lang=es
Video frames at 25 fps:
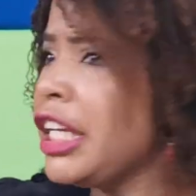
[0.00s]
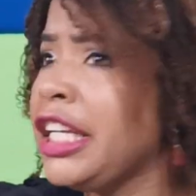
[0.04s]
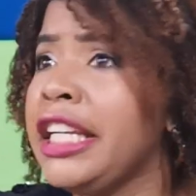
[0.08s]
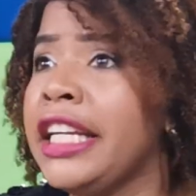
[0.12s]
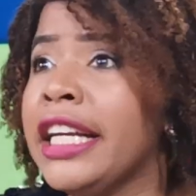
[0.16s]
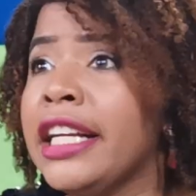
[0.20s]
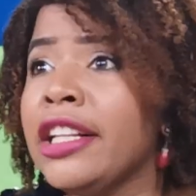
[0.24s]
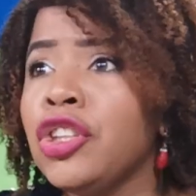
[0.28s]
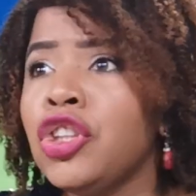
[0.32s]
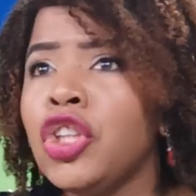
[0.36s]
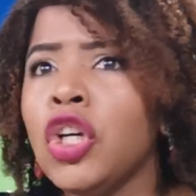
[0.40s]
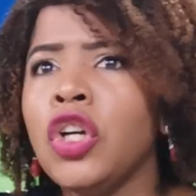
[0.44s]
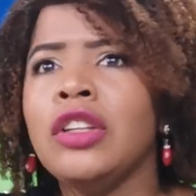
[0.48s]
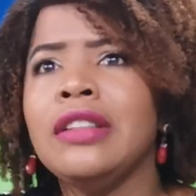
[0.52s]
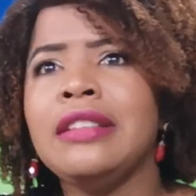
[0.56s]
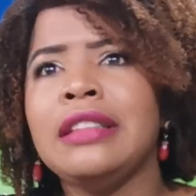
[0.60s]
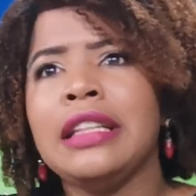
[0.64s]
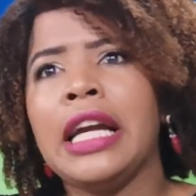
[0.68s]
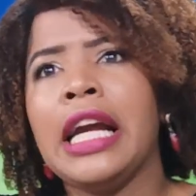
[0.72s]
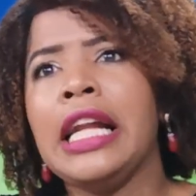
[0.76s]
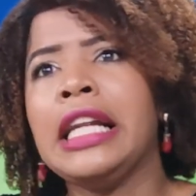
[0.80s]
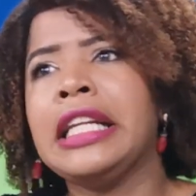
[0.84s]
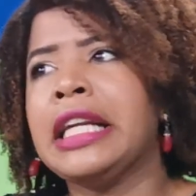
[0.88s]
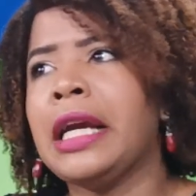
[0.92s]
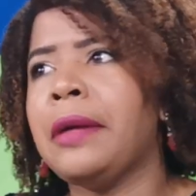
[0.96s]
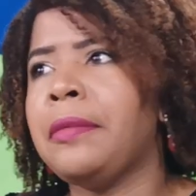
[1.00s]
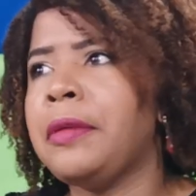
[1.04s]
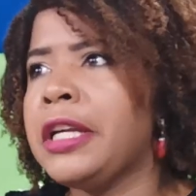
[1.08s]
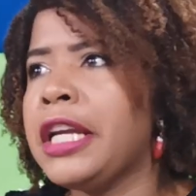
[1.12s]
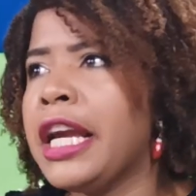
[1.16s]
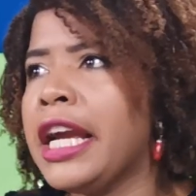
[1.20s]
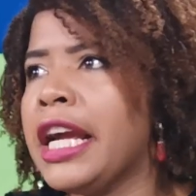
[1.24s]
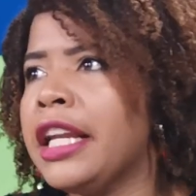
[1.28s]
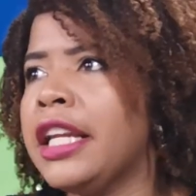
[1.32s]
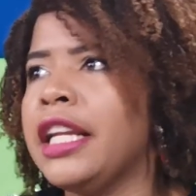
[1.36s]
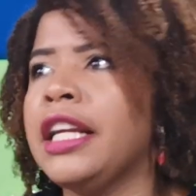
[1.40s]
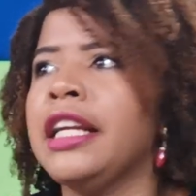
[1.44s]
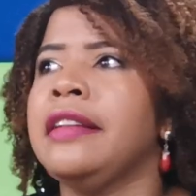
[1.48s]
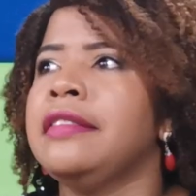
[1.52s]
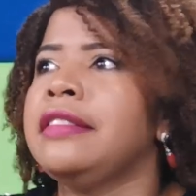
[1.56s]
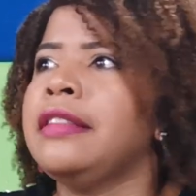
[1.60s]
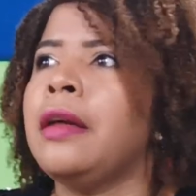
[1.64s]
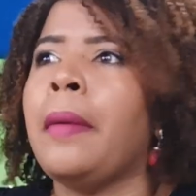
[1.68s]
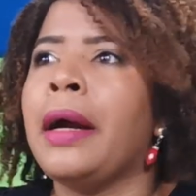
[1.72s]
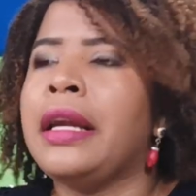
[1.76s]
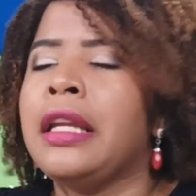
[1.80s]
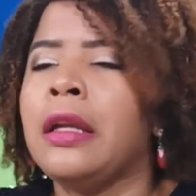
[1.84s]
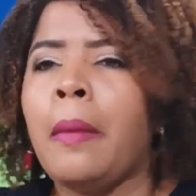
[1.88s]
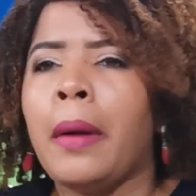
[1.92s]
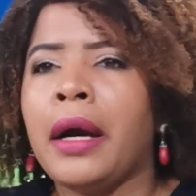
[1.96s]
Y entonces el que viene
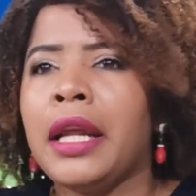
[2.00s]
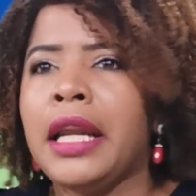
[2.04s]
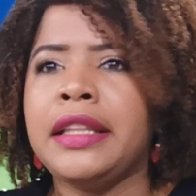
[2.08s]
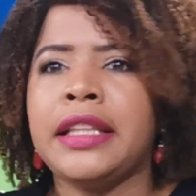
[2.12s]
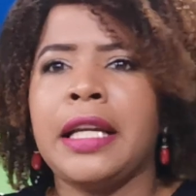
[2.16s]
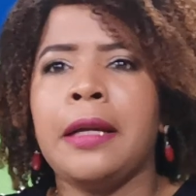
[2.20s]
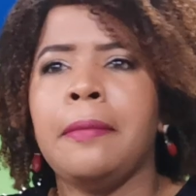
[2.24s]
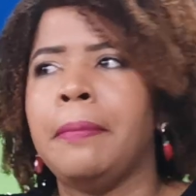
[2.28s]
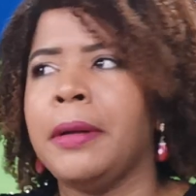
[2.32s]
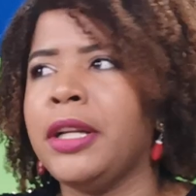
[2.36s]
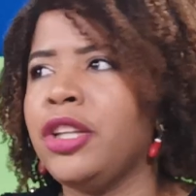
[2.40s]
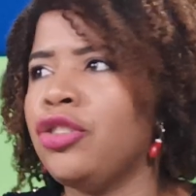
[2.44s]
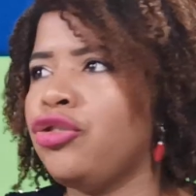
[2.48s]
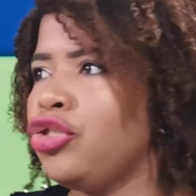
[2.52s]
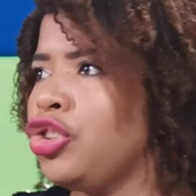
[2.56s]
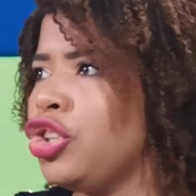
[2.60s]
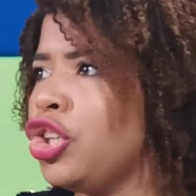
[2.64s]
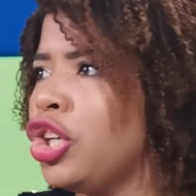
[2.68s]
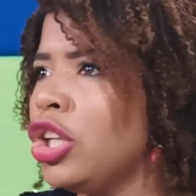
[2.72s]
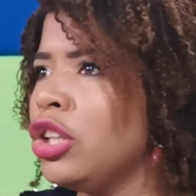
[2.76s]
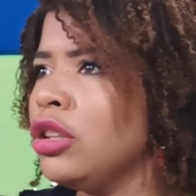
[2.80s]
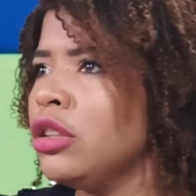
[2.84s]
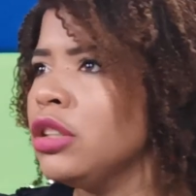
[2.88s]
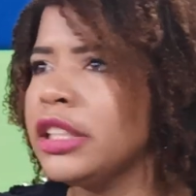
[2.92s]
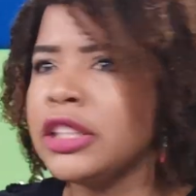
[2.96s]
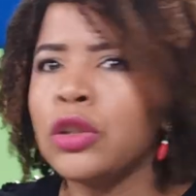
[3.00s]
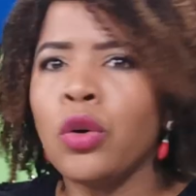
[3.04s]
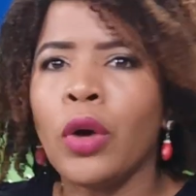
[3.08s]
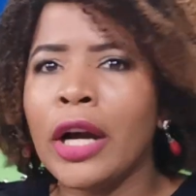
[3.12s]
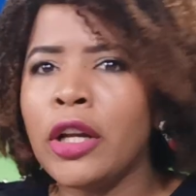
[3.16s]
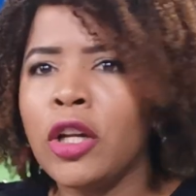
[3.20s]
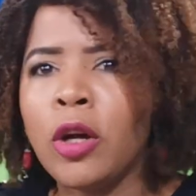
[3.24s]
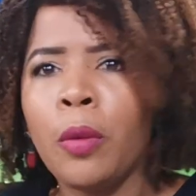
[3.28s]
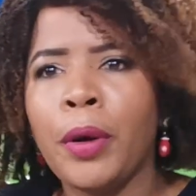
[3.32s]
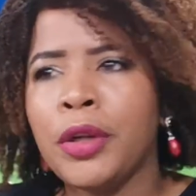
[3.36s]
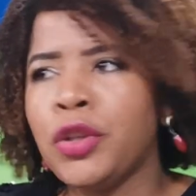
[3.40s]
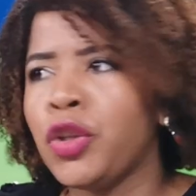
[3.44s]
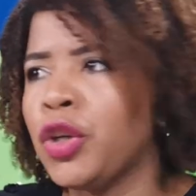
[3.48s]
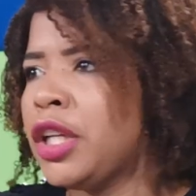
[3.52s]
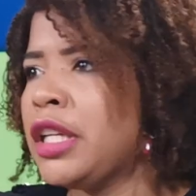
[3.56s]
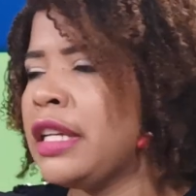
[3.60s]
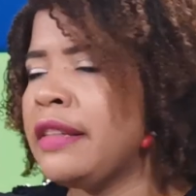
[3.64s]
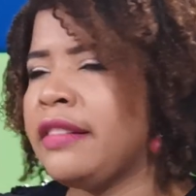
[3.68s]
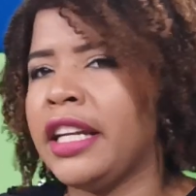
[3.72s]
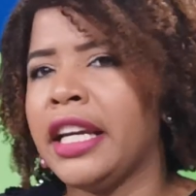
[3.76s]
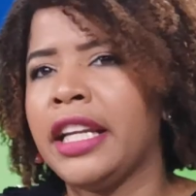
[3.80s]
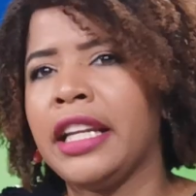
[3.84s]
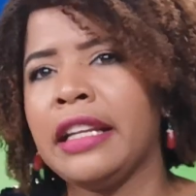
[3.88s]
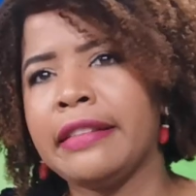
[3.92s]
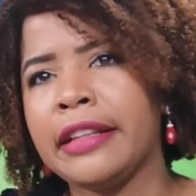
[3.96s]
se va a llevar esta impresión de un aeropuerto que
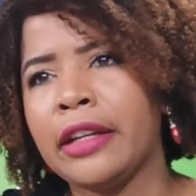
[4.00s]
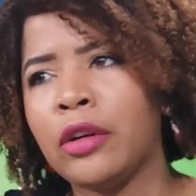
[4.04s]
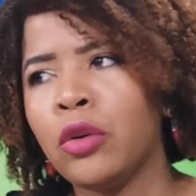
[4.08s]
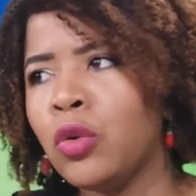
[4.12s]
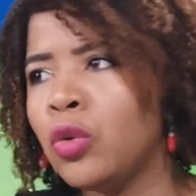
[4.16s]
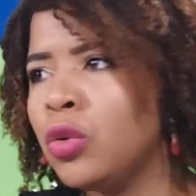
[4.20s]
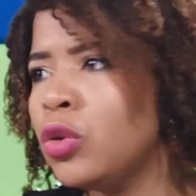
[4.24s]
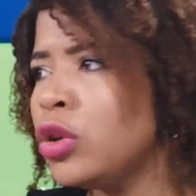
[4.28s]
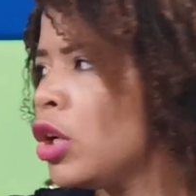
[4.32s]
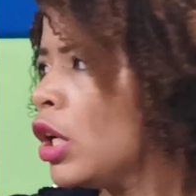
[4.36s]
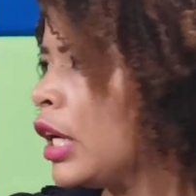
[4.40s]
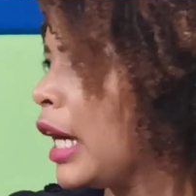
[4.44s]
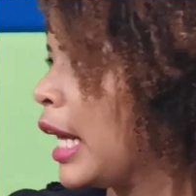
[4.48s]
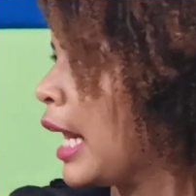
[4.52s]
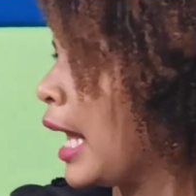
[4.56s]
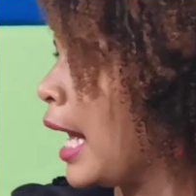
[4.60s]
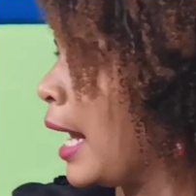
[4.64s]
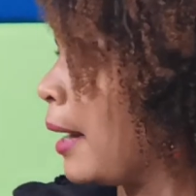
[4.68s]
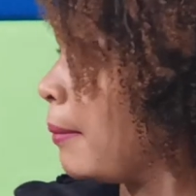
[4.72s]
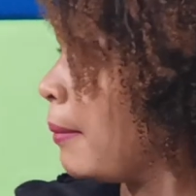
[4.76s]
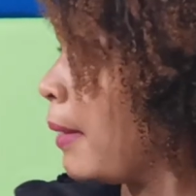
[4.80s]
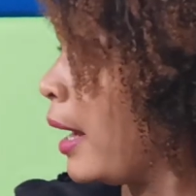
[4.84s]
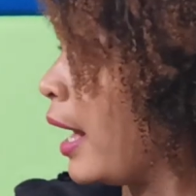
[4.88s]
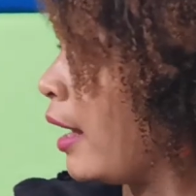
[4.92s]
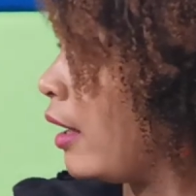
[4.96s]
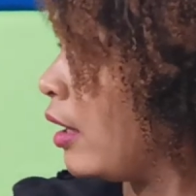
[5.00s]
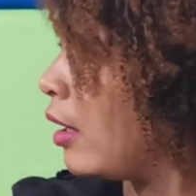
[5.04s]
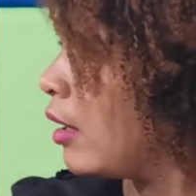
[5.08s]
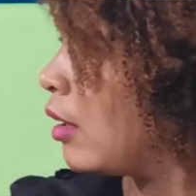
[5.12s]
ni siquiera es seguro, caramba.